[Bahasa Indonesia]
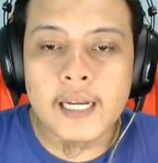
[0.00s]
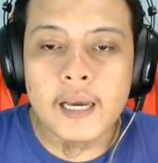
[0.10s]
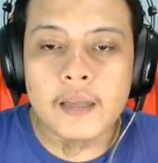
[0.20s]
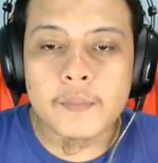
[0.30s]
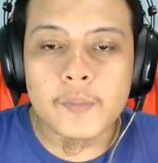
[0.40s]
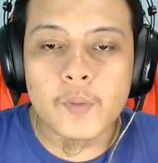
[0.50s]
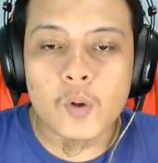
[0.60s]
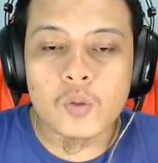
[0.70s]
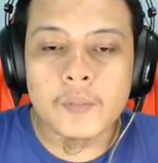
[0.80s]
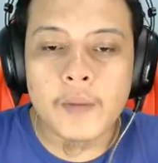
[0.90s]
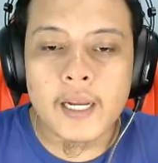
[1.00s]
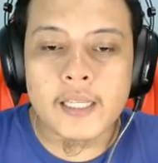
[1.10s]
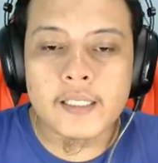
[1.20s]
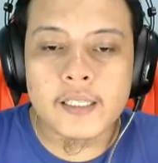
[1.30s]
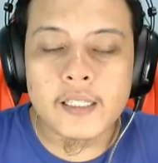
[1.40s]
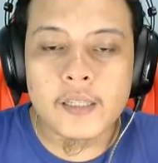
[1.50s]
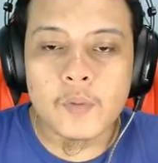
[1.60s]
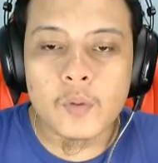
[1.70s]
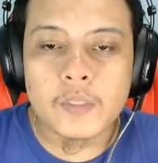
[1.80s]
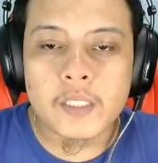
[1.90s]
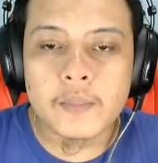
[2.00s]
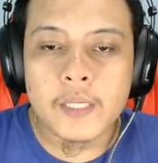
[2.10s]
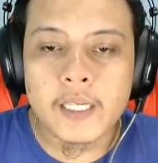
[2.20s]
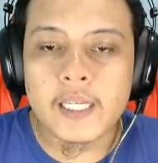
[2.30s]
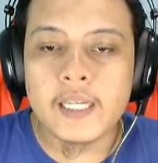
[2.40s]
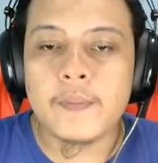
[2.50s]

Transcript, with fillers: Nah, tempat produksi mananya ternyata belum bisa dibikin.